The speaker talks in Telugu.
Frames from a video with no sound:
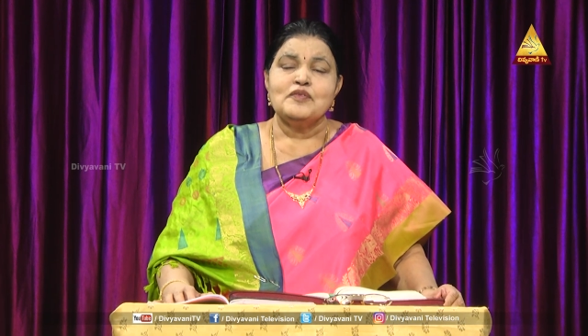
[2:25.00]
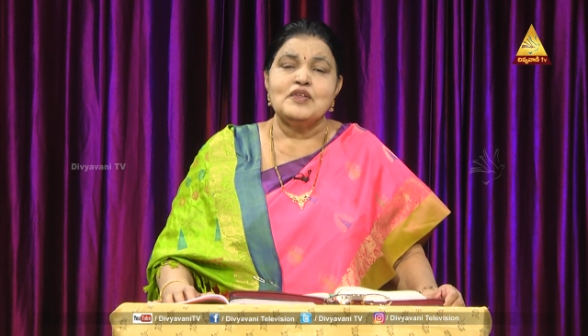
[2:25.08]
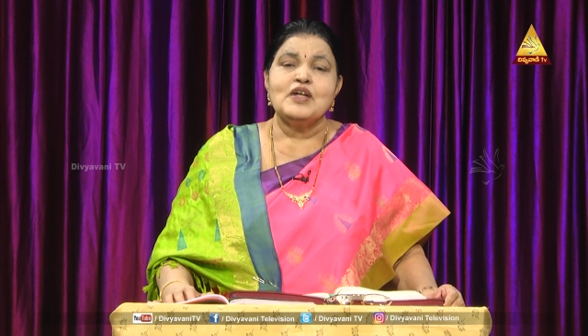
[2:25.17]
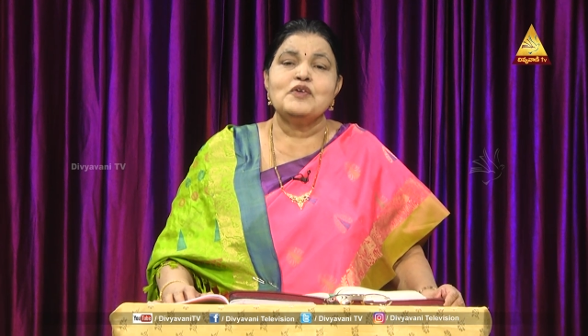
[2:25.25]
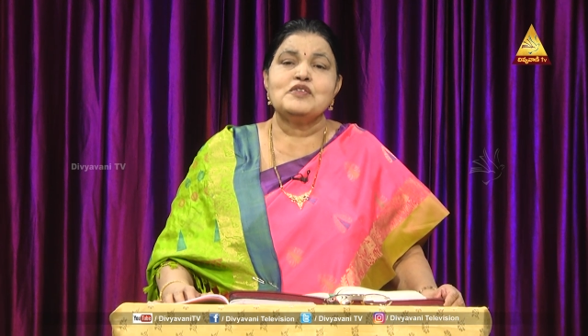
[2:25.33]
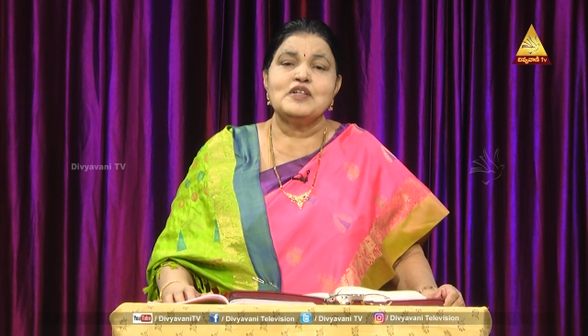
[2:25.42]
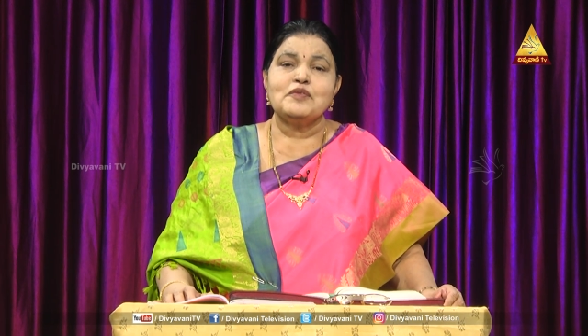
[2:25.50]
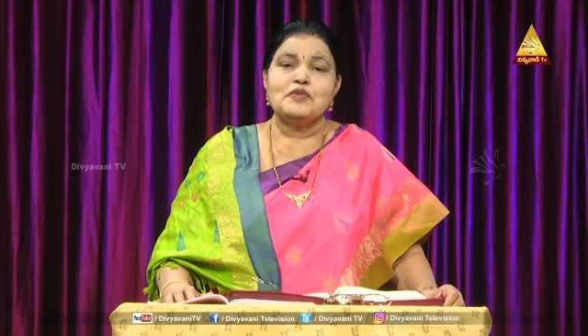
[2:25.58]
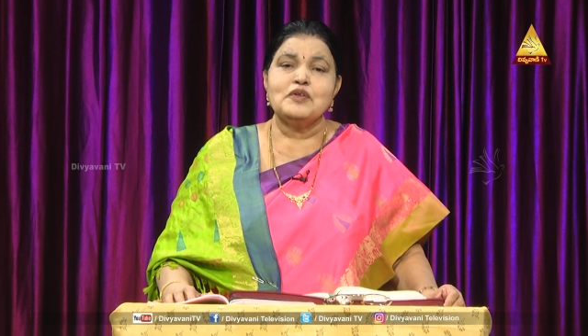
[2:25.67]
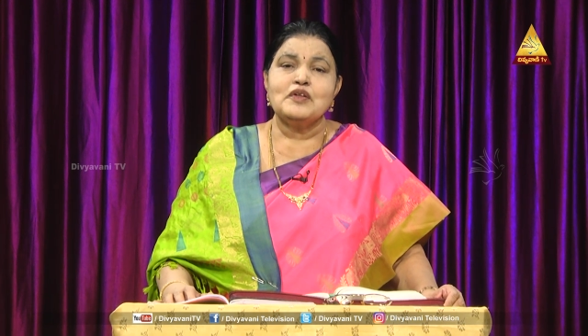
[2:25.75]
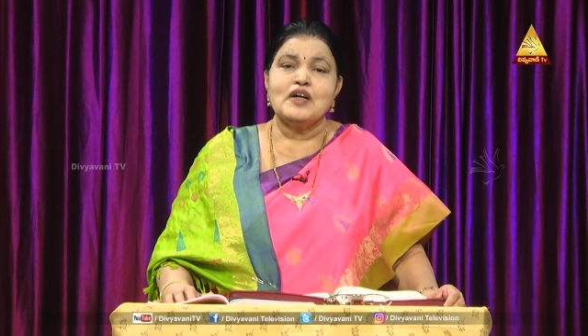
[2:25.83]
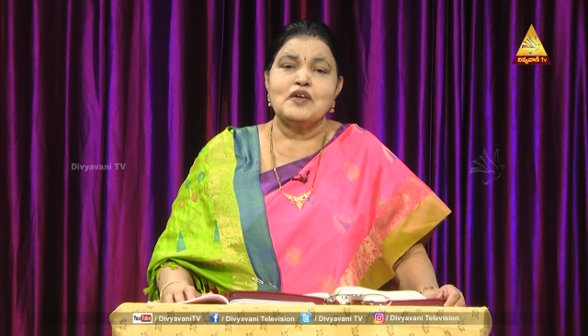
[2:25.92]
దేవుడు
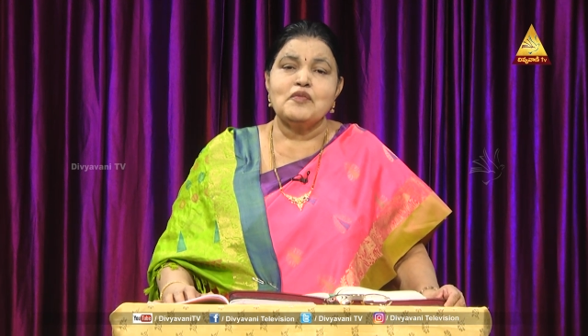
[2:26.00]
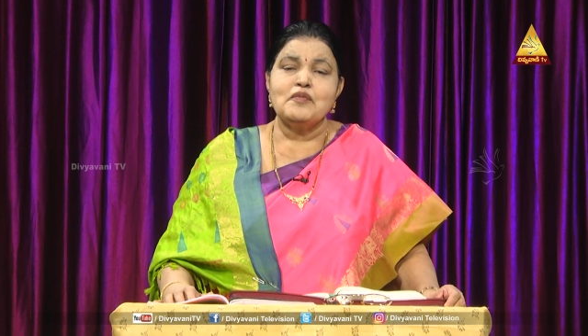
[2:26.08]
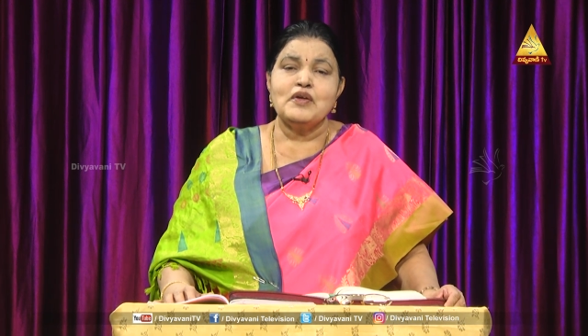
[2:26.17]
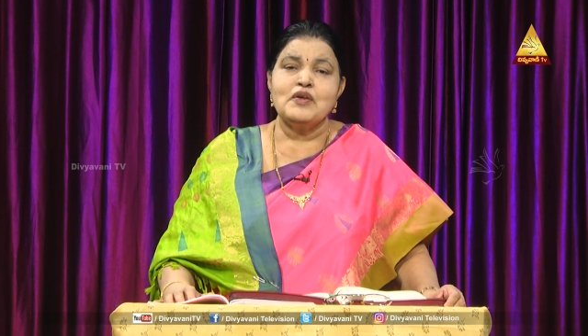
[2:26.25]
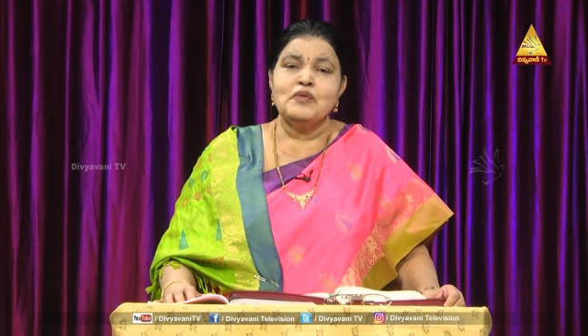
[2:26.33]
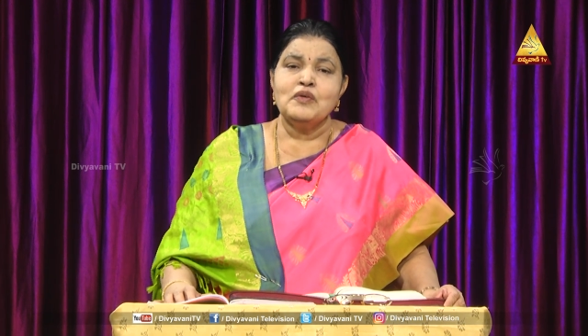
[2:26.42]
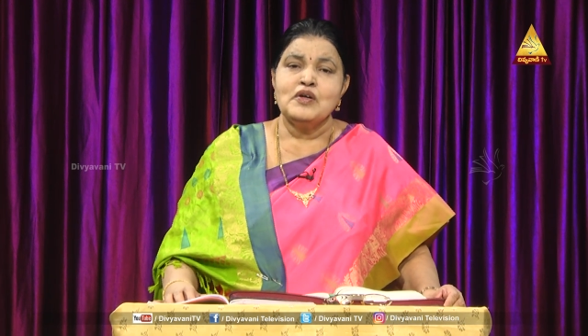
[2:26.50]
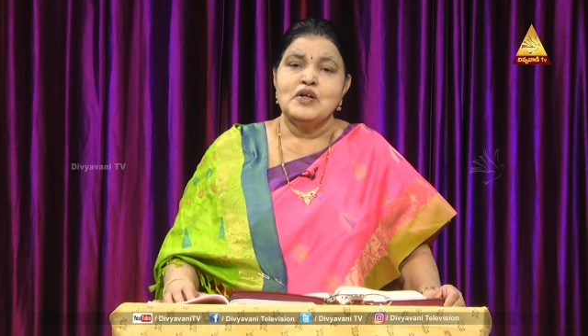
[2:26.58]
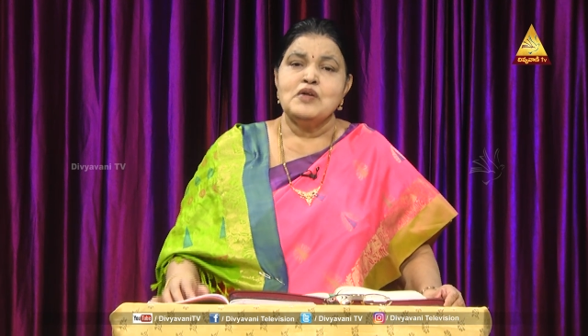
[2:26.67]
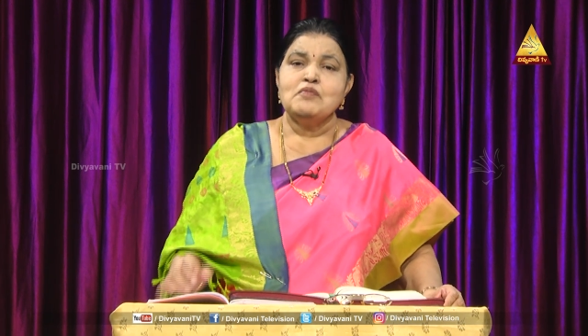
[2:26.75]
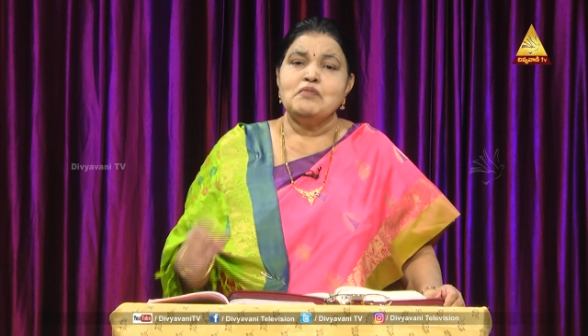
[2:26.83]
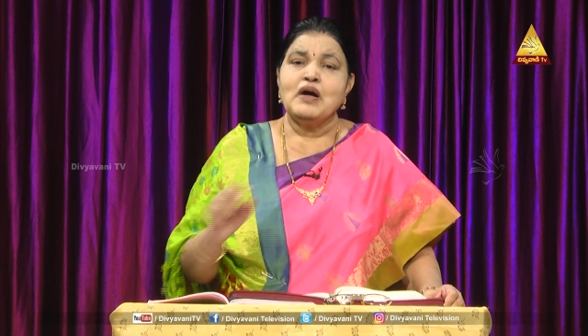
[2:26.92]
చెప్తున్నారు మీరు
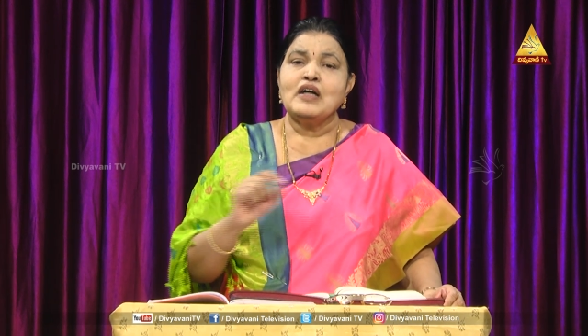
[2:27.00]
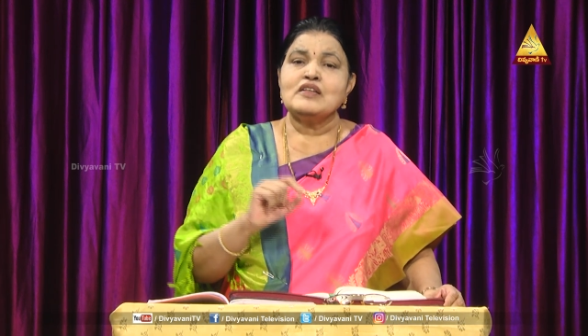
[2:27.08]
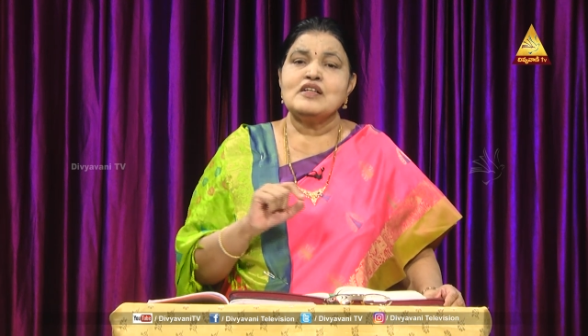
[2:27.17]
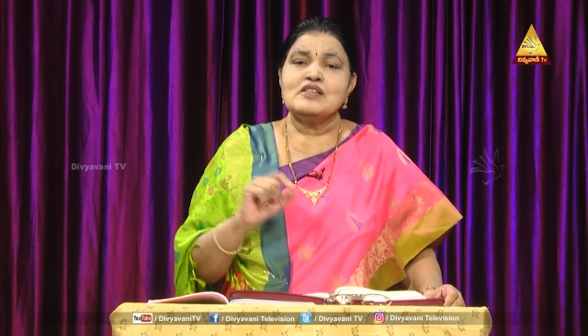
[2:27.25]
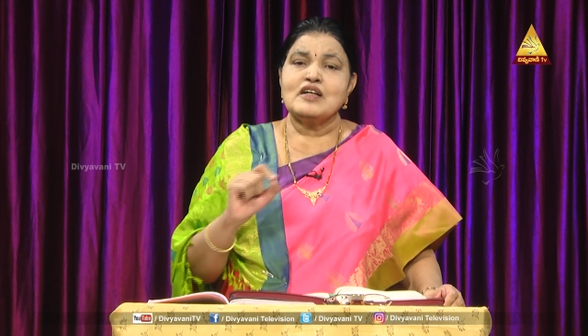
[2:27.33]
పాత